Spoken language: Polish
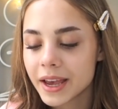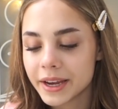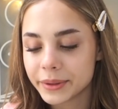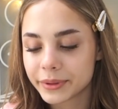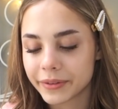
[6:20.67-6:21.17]

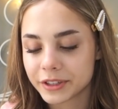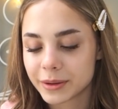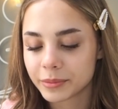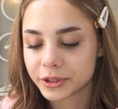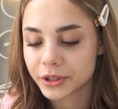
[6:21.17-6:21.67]
I tutaj właśnie
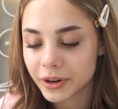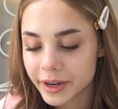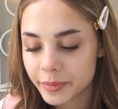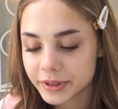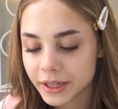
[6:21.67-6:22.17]
mam też
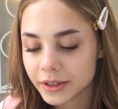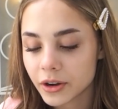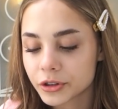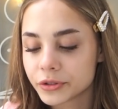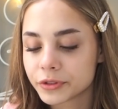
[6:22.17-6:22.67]
kolejne
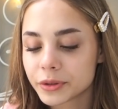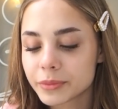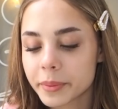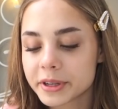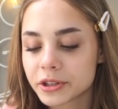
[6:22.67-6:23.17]
pytanko, czy w tym
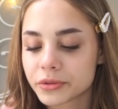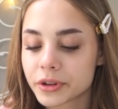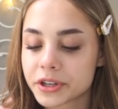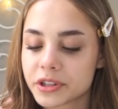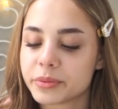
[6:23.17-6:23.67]
momencie
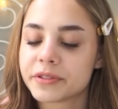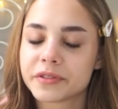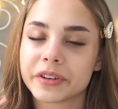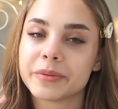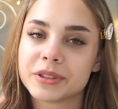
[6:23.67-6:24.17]
czujesz się dobrze w
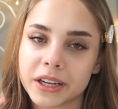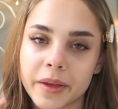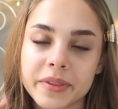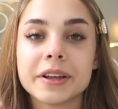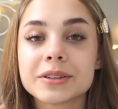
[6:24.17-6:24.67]
swoim ciele?
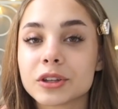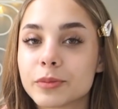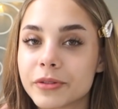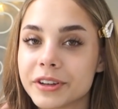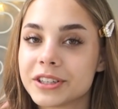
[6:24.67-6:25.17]
Więc
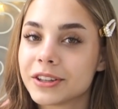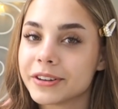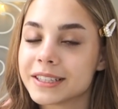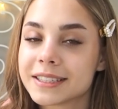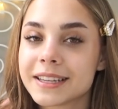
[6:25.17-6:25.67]
odpowiedź to
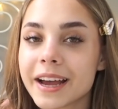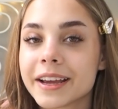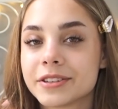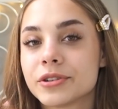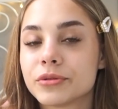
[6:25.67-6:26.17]
jest tak,
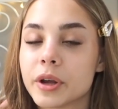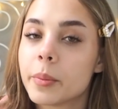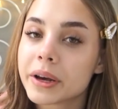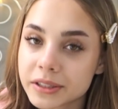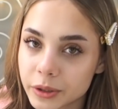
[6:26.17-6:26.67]
ja się czuję
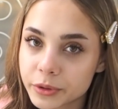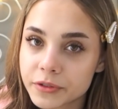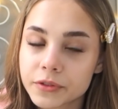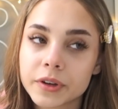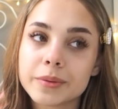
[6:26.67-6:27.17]
bardzo dobrze w
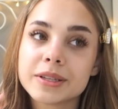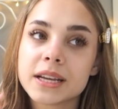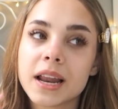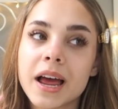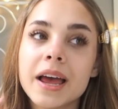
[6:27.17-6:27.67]
swoim
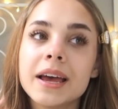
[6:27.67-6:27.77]
ciele.